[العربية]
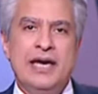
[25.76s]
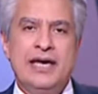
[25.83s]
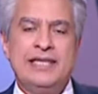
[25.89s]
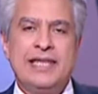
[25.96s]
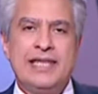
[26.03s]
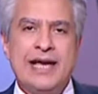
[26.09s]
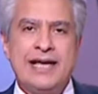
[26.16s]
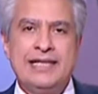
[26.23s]

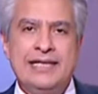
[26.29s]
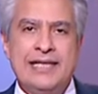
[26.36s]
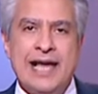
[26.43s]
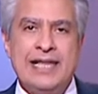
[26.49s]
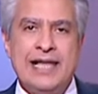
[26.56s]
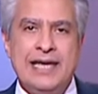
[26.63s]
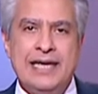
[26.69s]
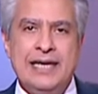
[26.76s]
احنا داخلين
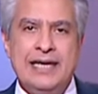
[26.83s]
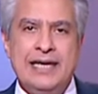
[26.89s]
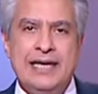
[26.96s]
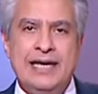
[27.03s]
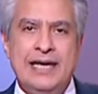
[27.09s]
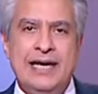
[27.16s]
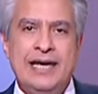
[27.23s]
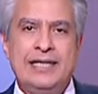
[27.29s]
على ايه
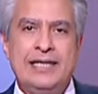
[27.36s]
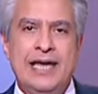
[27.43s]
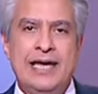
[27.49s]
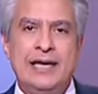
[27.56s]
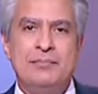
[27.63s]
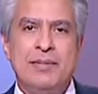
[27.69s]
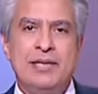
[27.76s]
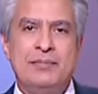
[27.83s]

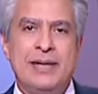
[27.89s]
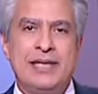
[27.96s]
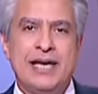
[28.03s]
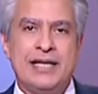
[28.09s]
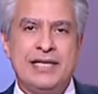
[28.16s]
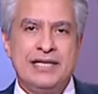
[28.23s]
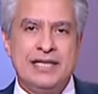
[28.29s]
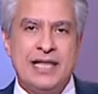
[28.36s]
احنا اما نبقى
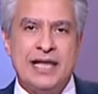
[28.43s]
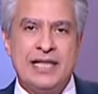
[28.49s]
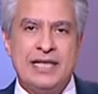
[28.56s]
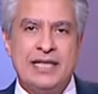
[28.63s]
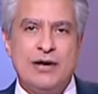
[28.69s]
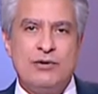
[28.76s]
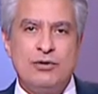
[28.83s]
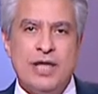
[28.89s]
داخلين
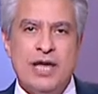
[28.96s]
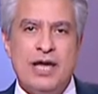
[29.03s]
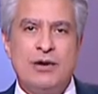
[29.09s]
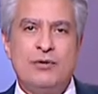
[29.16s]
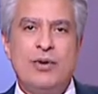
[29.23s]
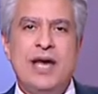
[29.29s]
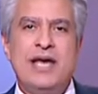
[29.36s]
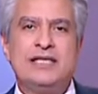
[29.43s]
على دولة
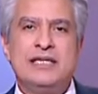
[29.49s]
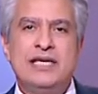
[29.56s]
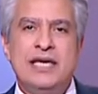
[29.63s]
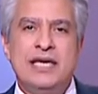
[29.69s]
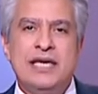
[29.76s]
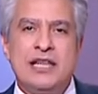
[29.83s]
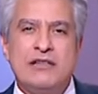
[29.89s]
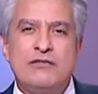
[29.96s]

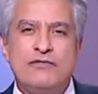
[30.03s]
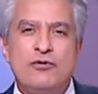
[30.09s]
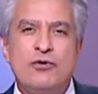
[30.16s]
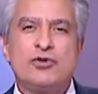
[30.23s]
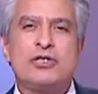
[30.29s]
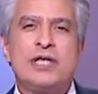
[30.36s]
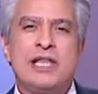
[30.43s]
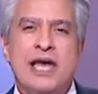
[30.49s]
وهذه هي
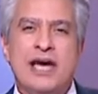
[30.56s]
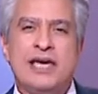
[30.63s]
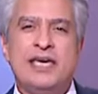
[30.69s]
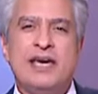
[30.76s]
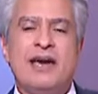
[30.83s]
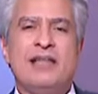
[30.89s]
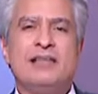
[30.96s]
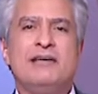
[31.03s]
الفرصة
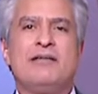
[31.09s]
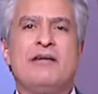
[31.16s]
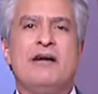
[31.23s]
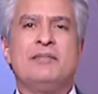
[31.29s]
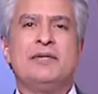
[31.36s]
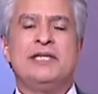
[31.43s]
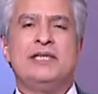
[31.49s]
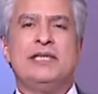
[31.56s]
الاخيرة
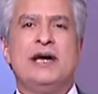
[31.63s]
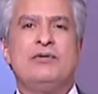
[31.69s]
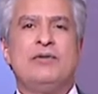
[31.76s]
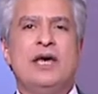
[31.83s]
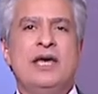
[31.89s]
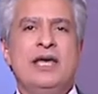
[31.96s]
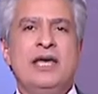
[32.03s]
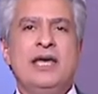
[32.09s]
لاقامة
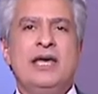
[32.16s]
الدولة